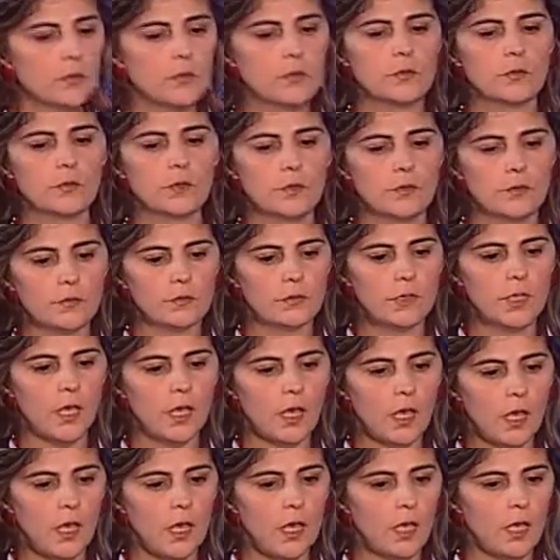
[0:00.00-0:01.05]
Yo creo
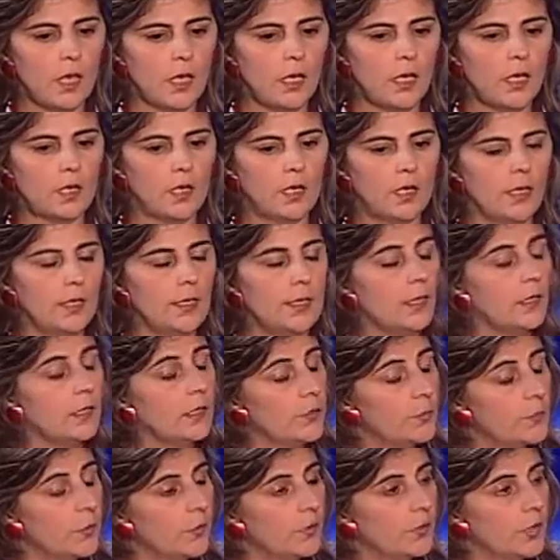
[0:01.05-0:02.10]
que el,
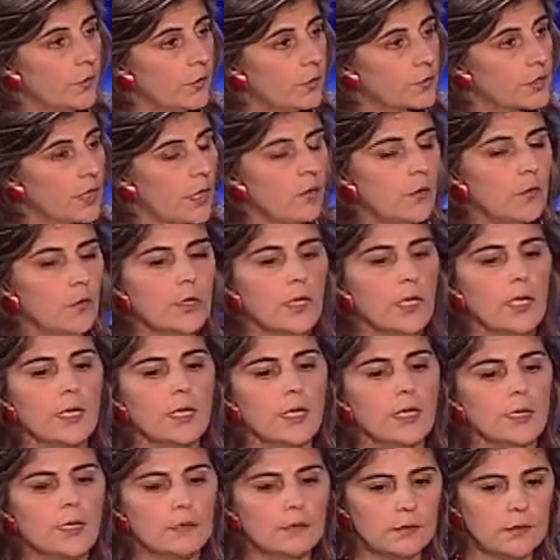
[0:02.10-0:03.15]
equipo negociador es
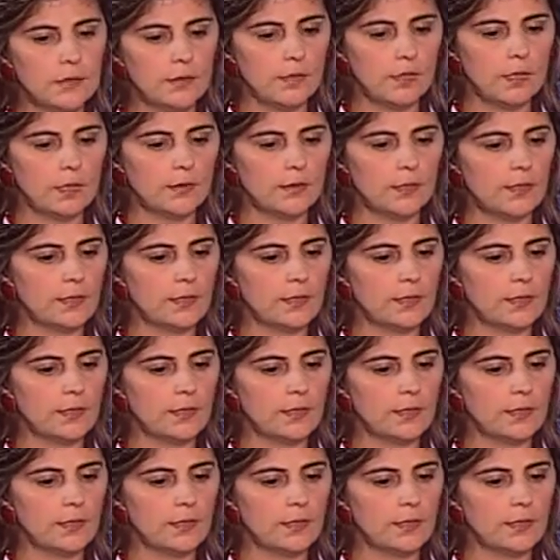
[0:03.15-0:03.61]
garantía